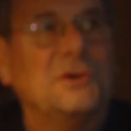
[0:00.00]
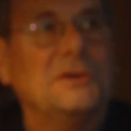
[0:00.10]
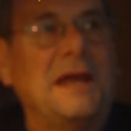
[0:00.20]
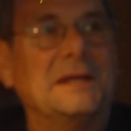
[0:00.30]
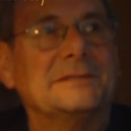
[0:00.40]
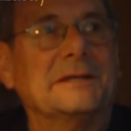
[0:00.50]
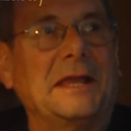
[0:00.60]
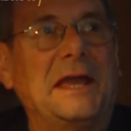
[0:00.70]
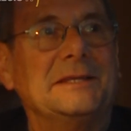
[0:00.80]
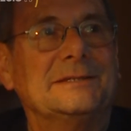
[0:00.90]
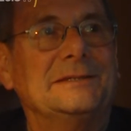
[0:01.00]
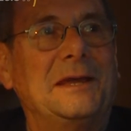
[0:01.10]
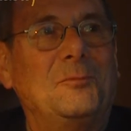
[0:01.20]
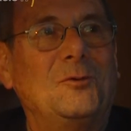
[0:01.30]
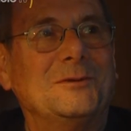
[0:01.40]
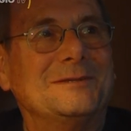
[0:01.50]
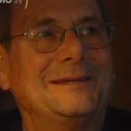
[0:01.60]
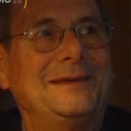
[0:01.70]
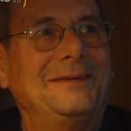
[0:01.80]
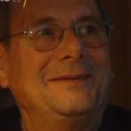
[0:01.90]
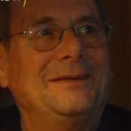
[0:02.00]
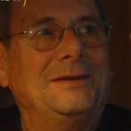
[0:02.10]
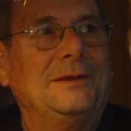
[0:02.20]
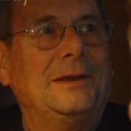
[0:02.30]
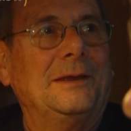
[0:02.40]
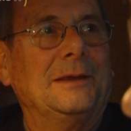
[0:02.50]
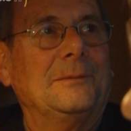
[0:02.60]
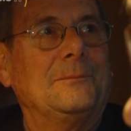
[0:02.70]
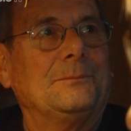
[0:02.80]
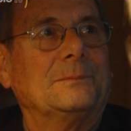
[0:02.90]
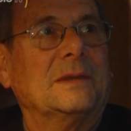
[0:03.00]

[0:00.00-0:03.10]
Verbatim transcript: halten Kontakt über Jahrzehnte und bis